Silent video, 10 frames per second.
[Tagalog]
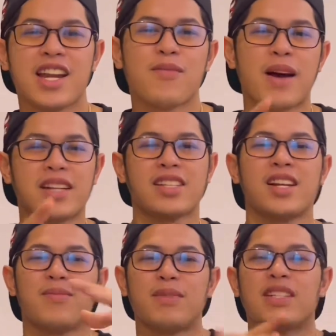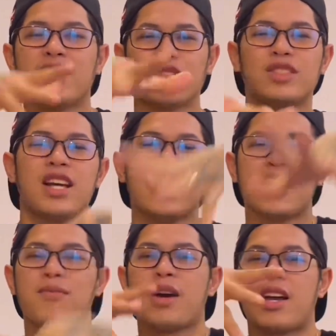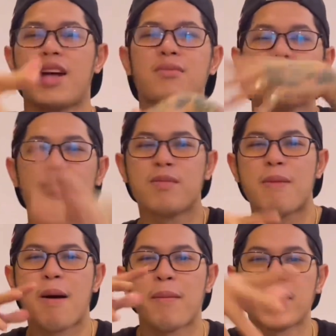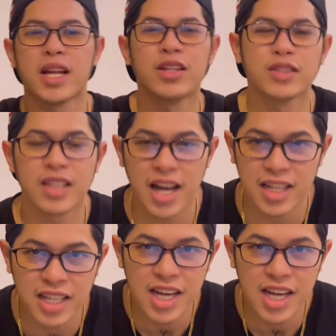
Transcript: napakasarap maglaro dyan, napakarami mong mapapanalunan.